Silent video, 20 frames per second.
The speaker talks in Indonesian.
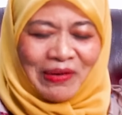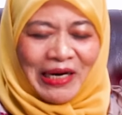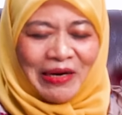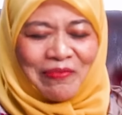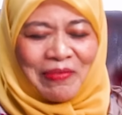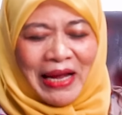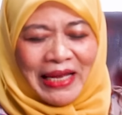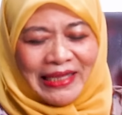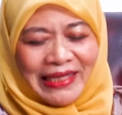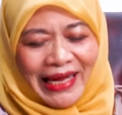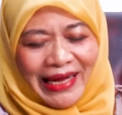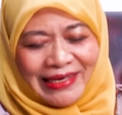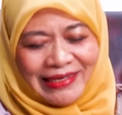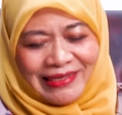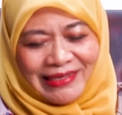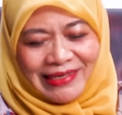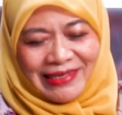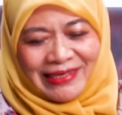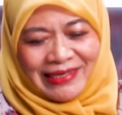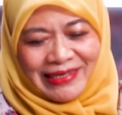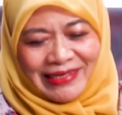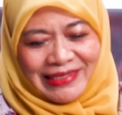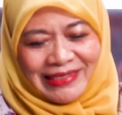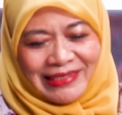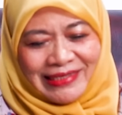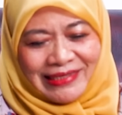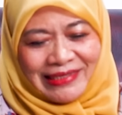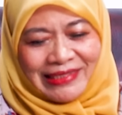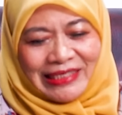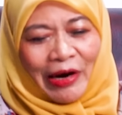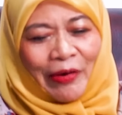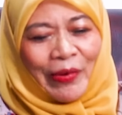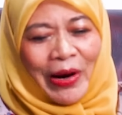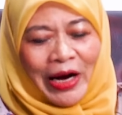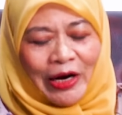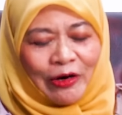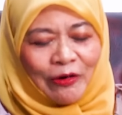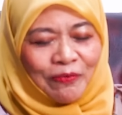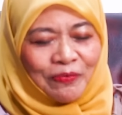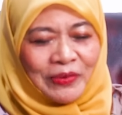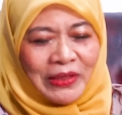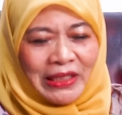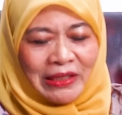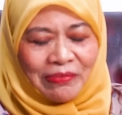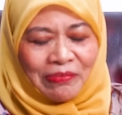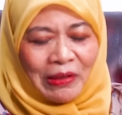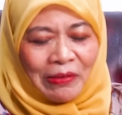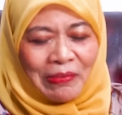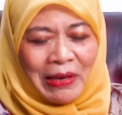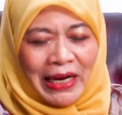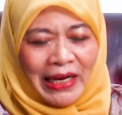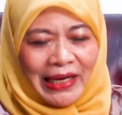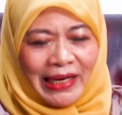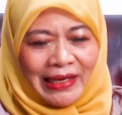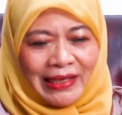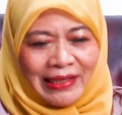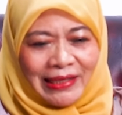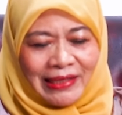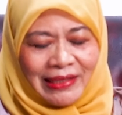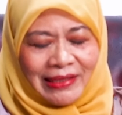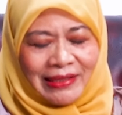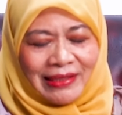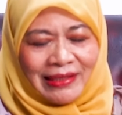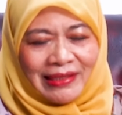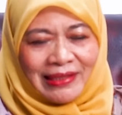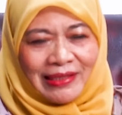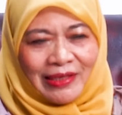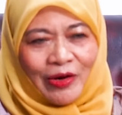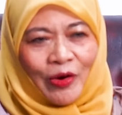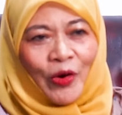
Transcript: perdebatan uh, cawagup di berbagai uh,